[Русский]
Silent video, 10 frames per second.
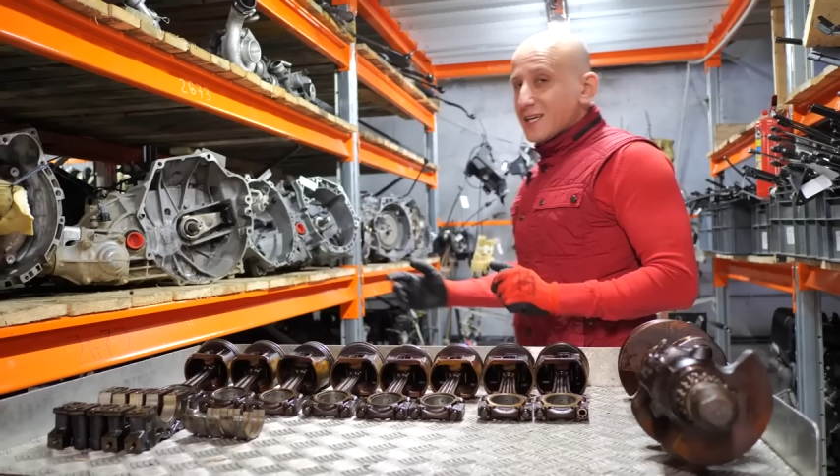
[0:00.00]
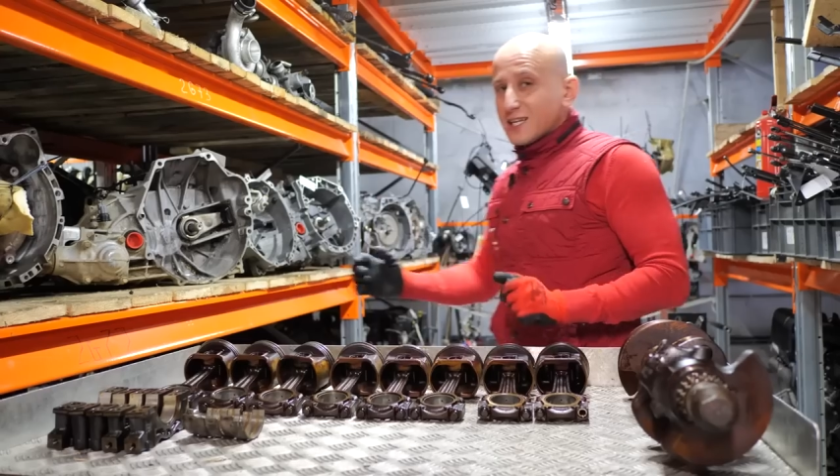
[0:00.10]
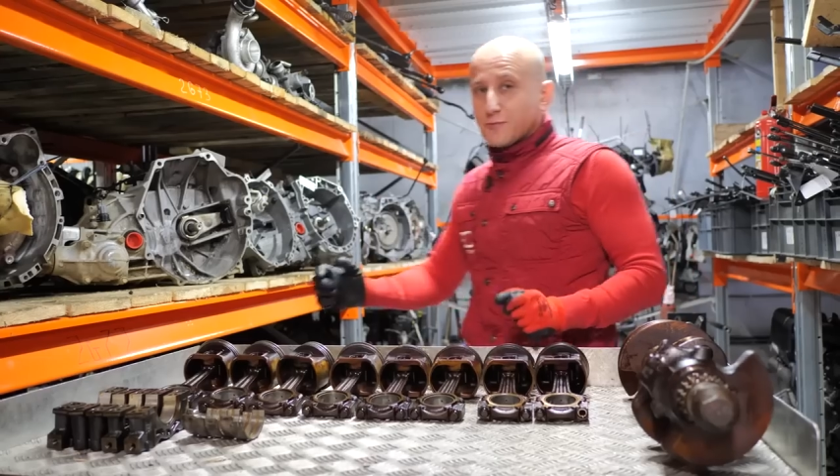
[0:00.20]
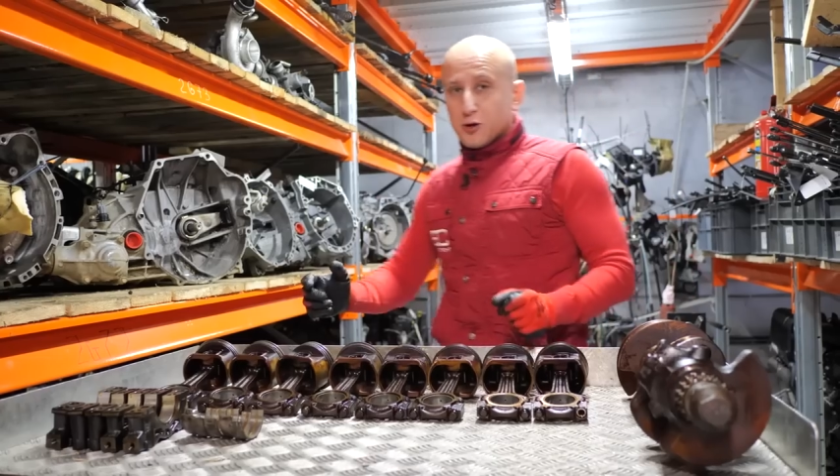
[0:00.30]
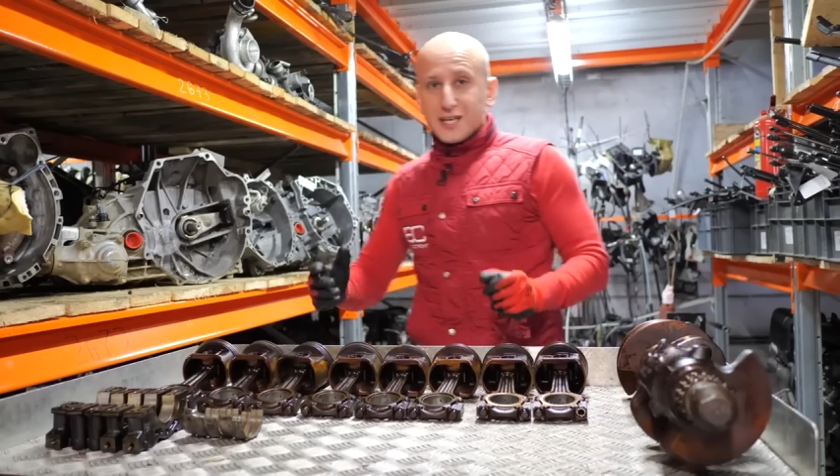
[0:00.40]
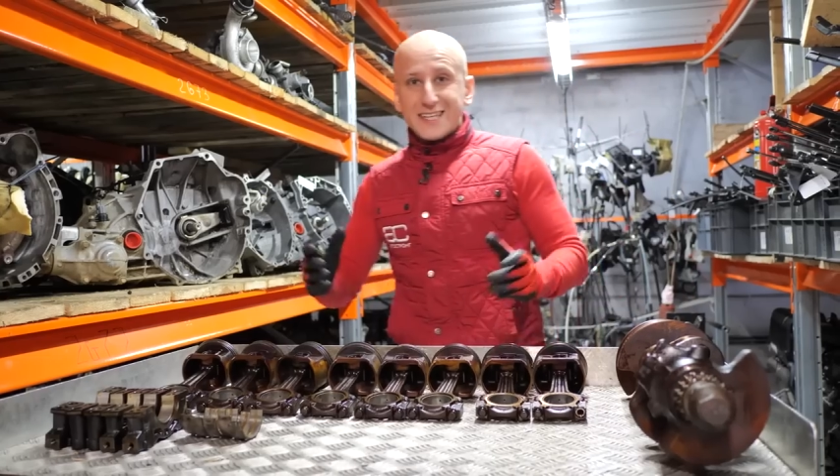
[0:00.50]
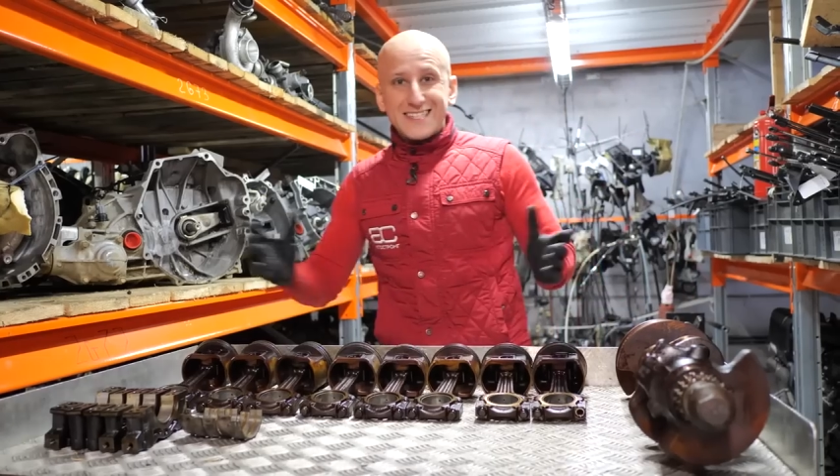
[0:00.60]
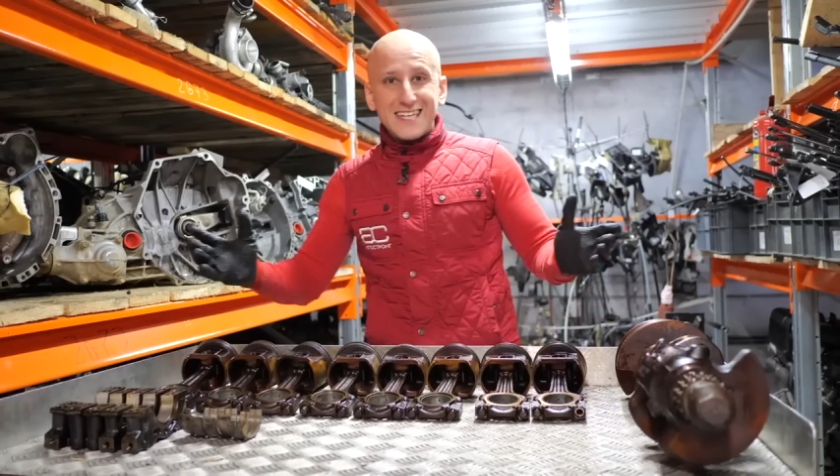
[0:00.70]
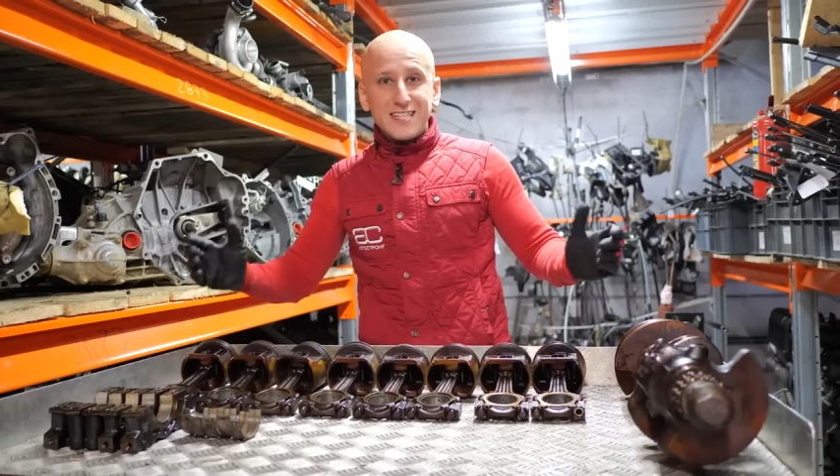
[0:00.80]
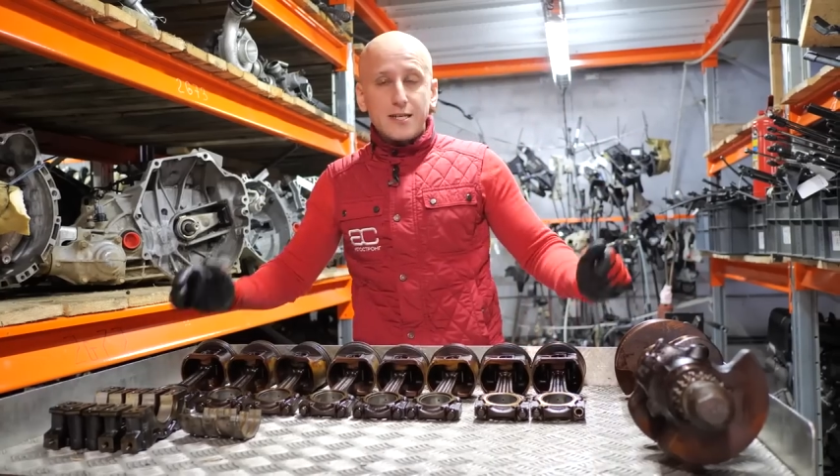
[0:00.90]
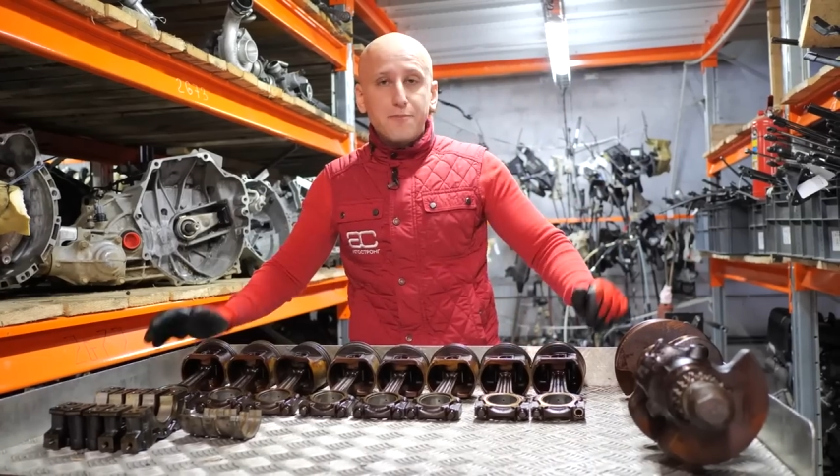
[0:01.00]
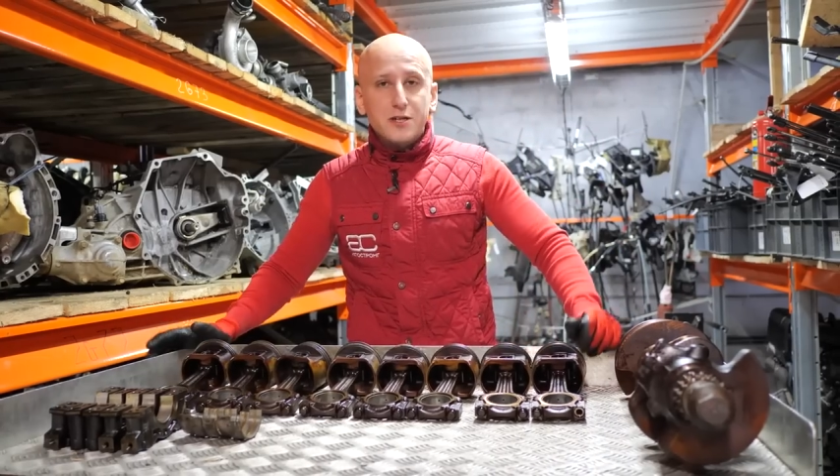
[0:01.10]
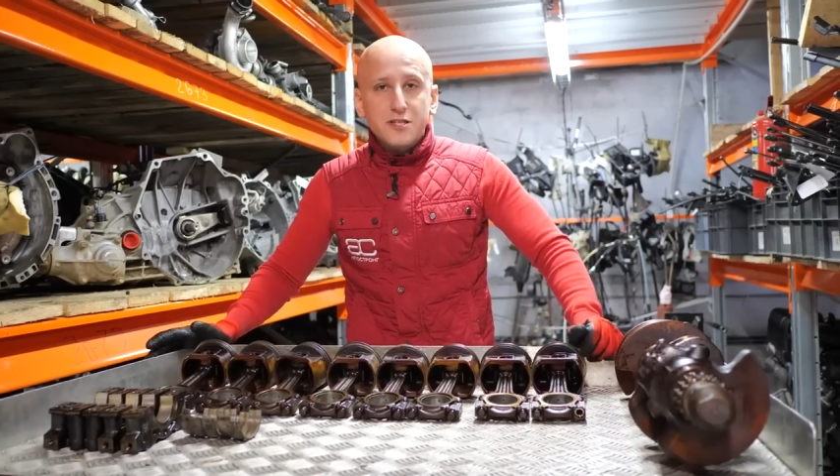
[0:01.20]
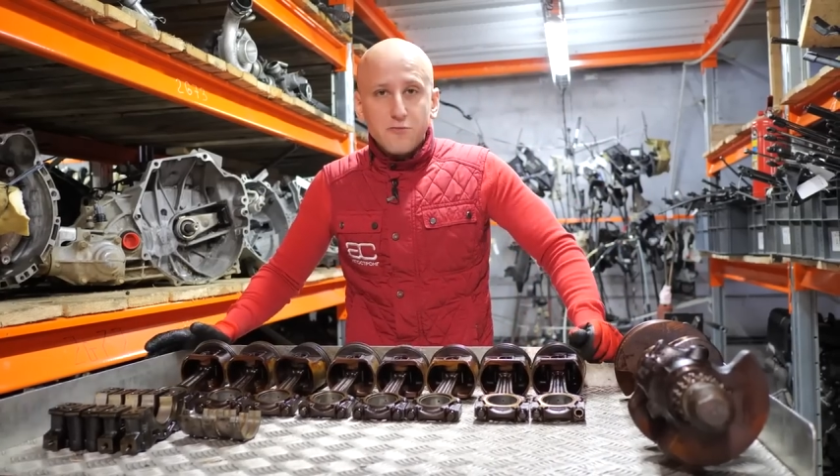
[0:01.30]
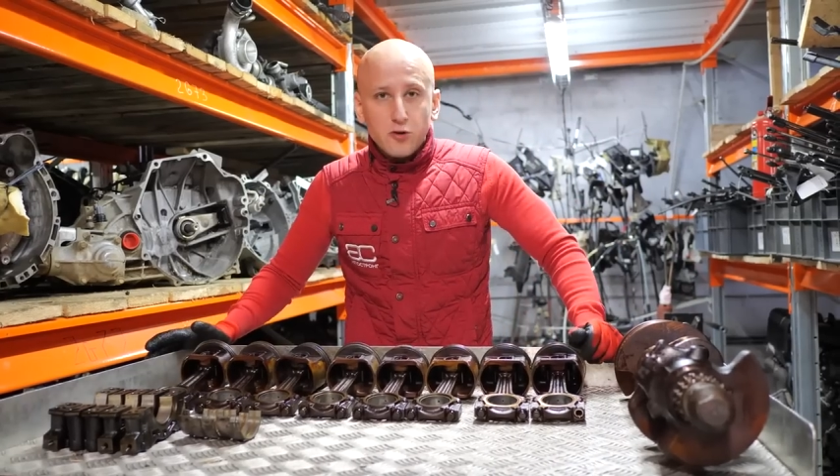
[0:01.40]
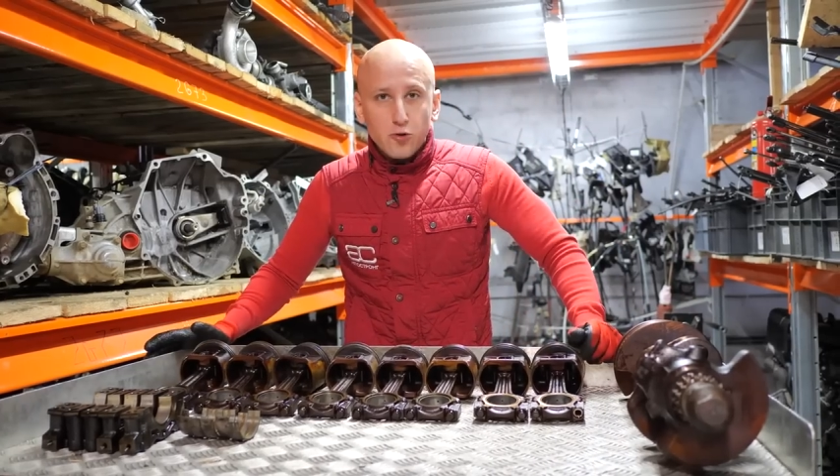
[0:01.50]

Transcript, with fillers: После разборки цилиндра поршневой